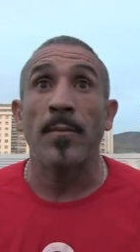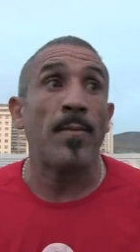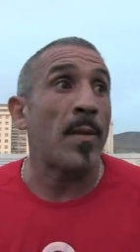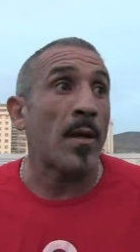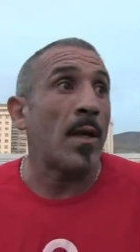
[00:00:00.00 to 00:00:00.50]

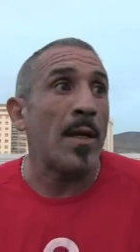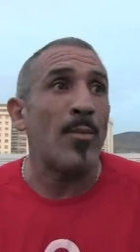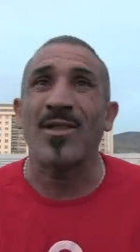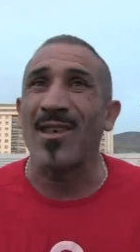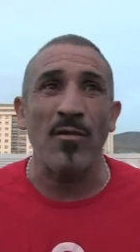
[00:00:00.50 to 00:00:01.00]
mm, es que el
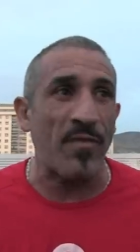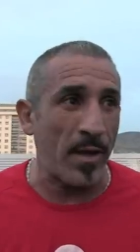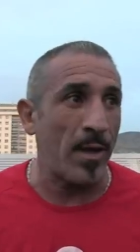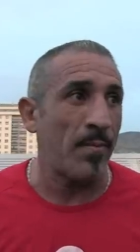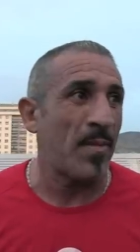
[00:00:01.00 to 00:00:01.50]
equipo ha tenido
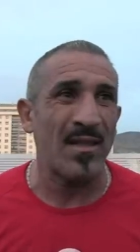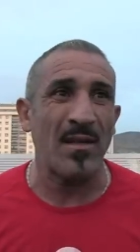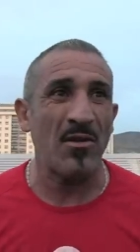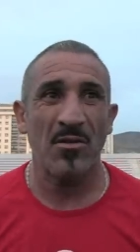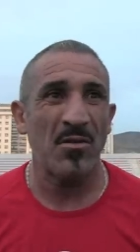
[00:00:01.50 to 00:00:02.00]
fe, ha
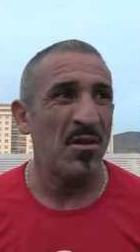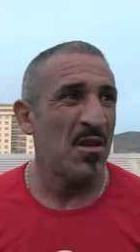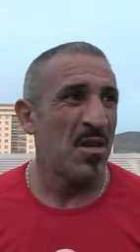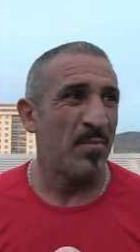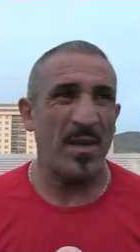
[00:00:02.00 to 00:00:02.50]
tenido
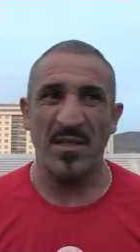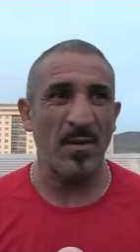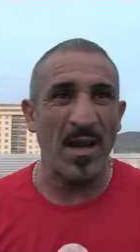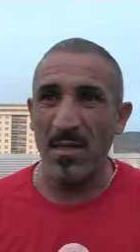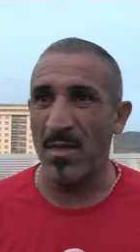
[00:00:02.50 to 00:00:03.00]

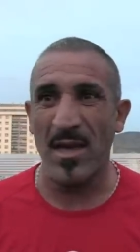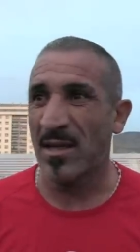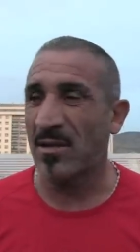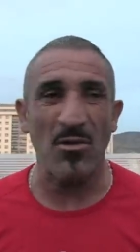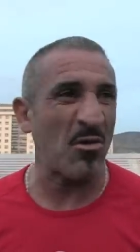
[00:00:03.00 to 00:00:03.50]

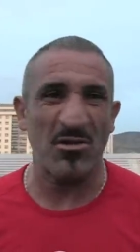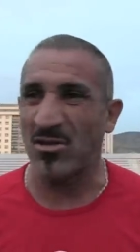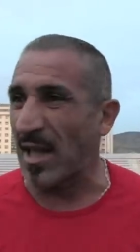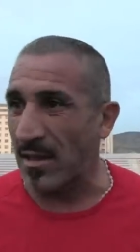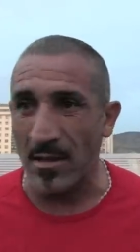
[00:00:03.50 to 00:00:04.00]
perseverancia, ha sido
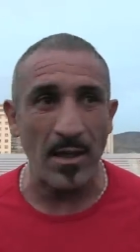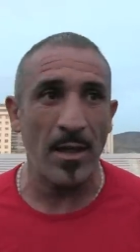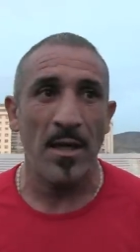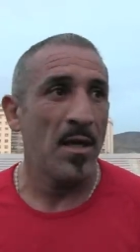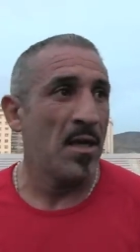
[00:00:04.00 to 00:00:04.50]

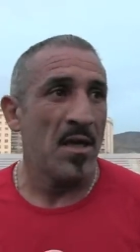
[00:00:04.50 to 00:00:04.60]
constante,